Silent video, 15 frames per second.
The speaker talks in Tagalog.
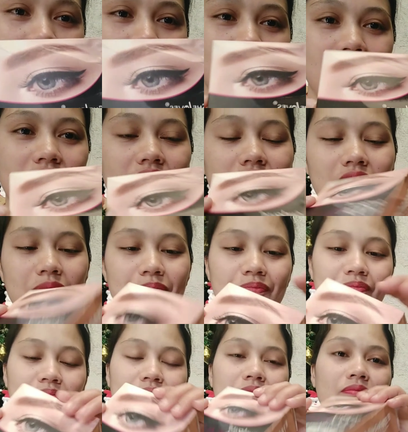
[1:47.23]
ayan
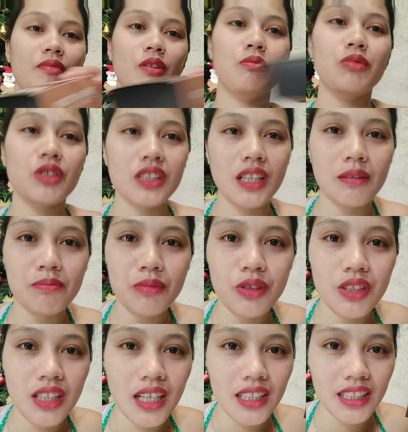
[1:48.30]
bubuksan
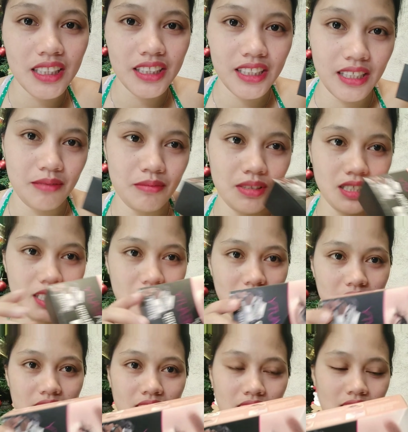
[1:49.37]
po natin siya mga
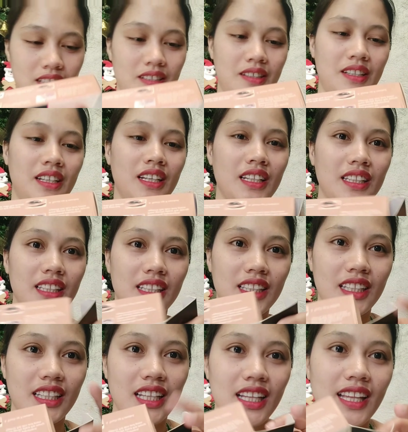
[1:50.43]
sis
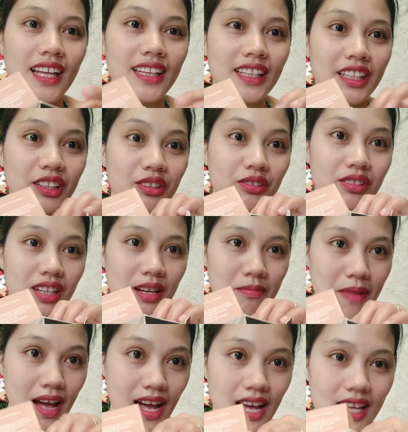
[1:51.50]
titingnan natin yung
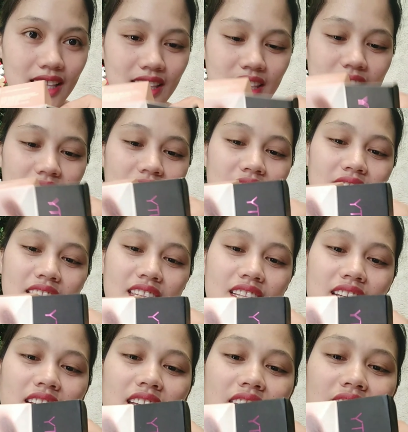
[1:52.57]
laman
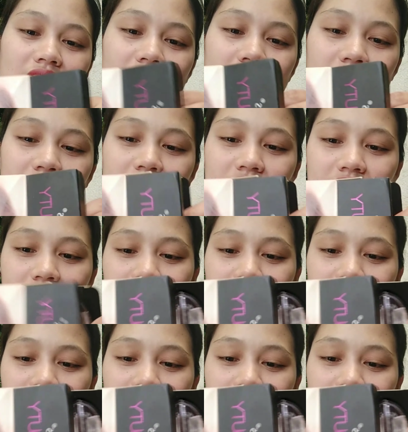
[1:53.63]
ayan